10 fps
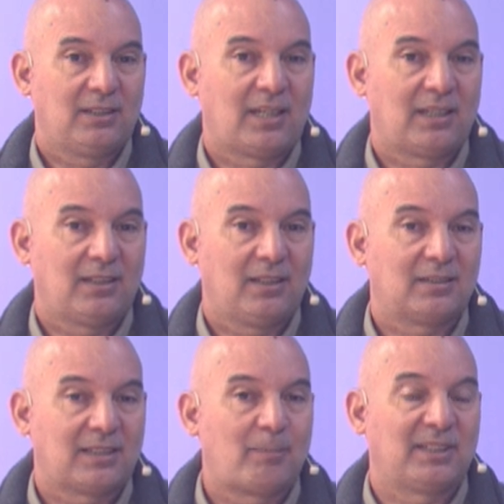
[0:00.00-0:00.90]
estar
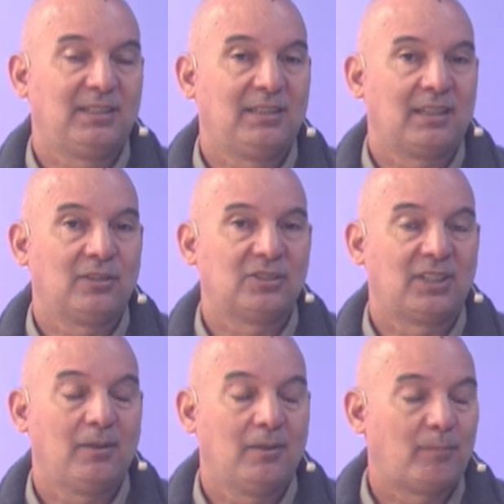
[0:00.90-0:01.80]

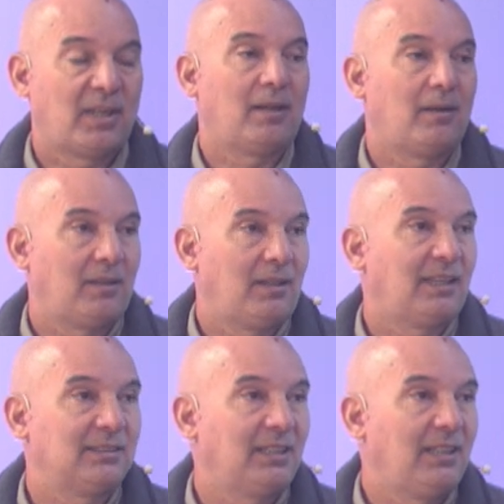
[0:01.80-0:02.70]
capacitándose para
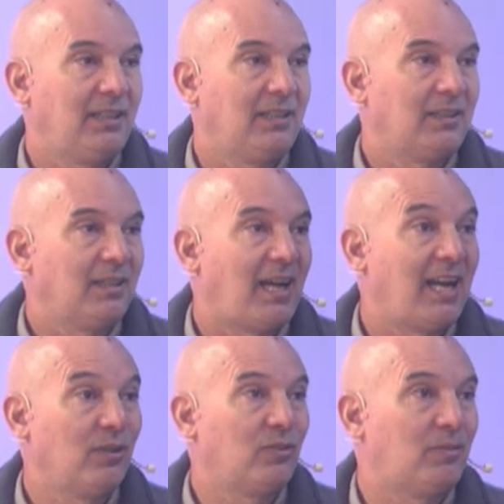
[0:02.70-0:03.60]
hacer
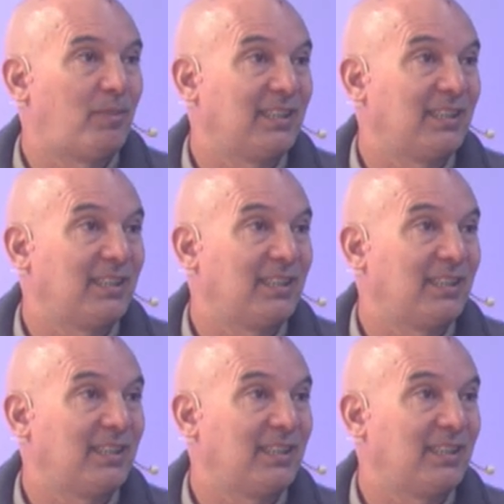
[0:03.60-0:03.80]
algo,